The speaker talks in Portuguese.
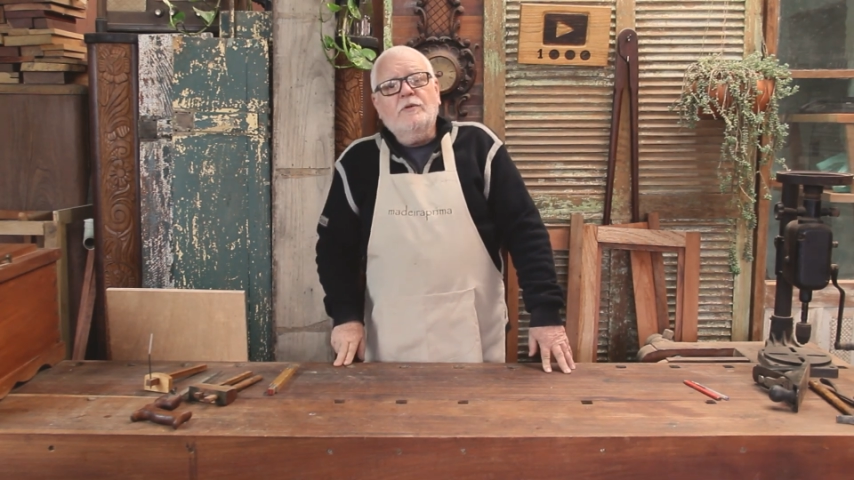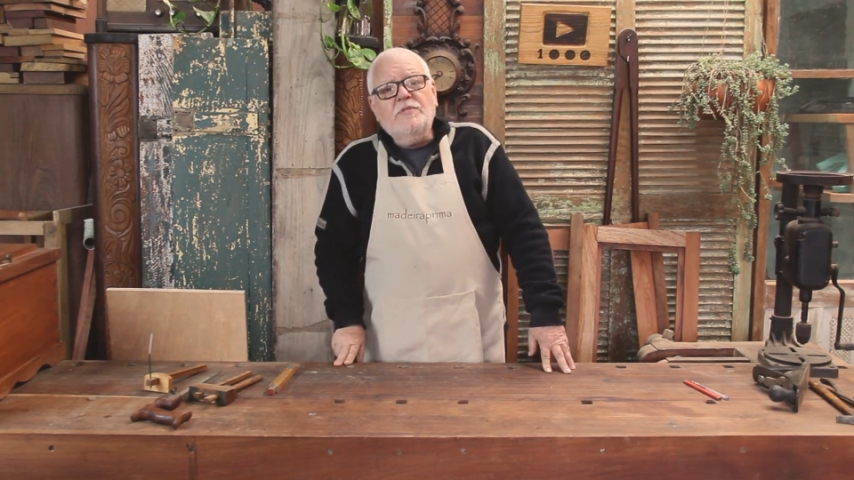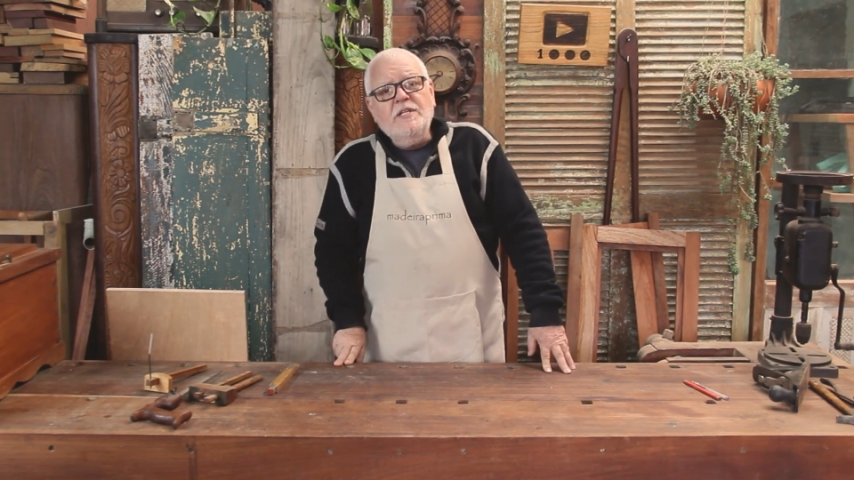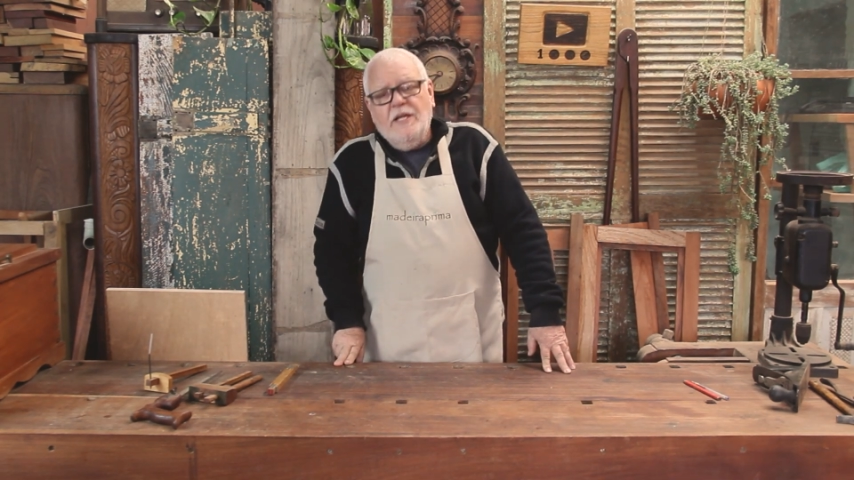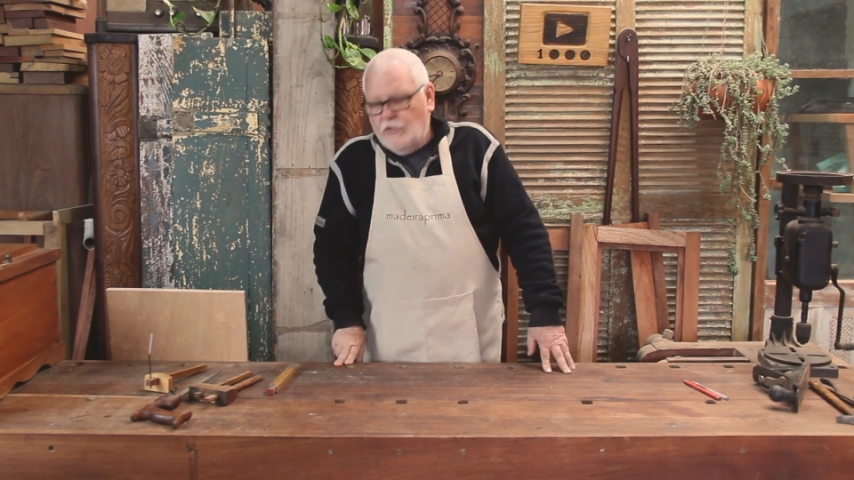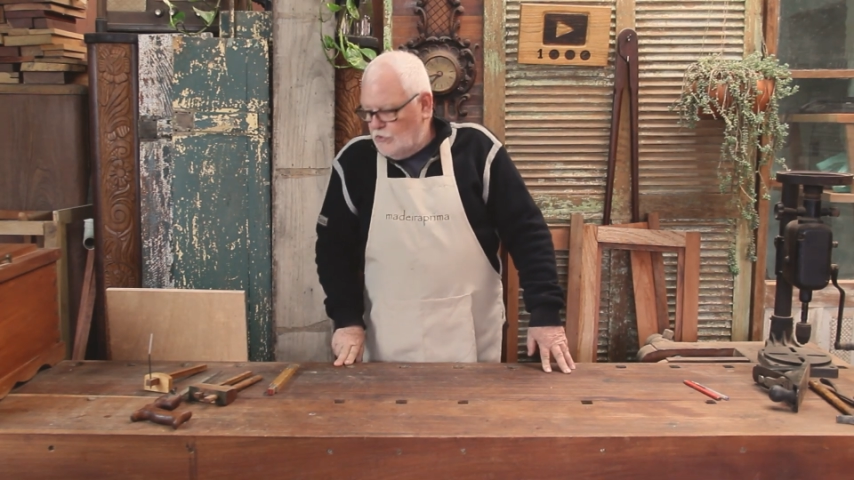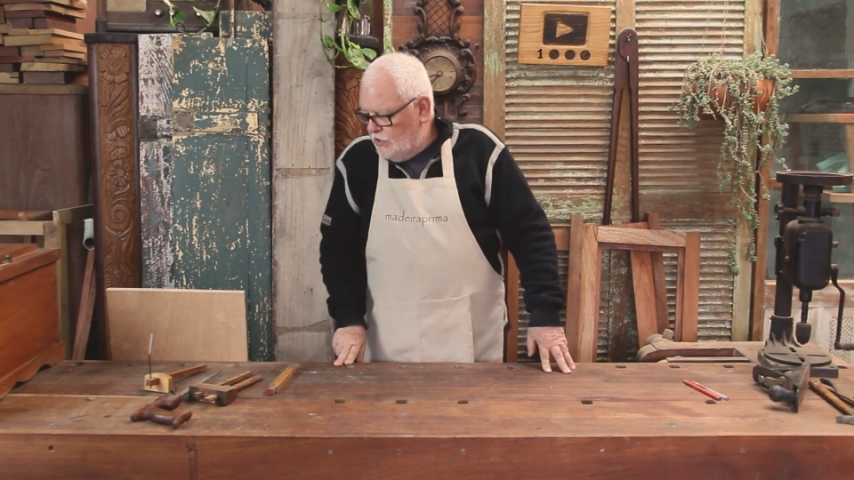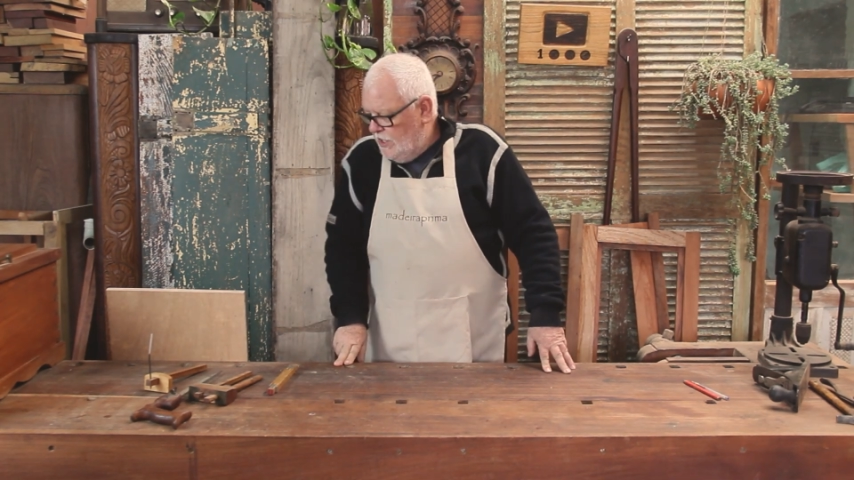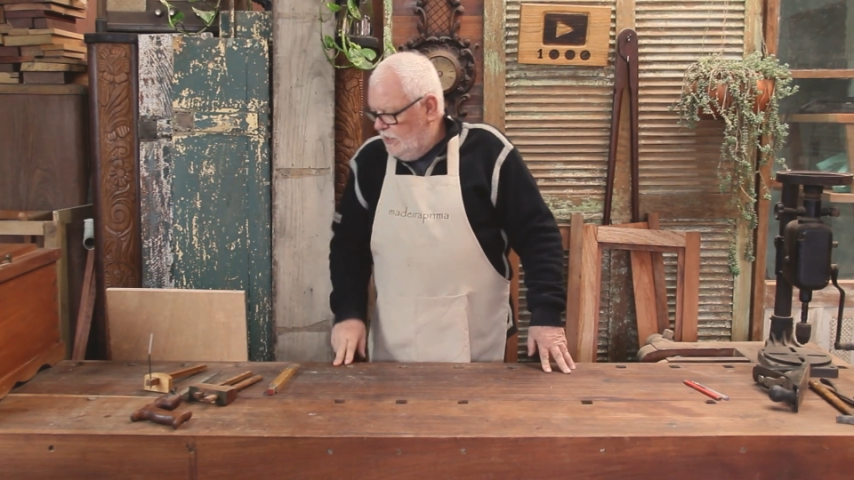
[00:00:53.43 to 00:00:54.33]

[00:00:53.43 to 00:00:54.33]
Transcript: é o seguinte,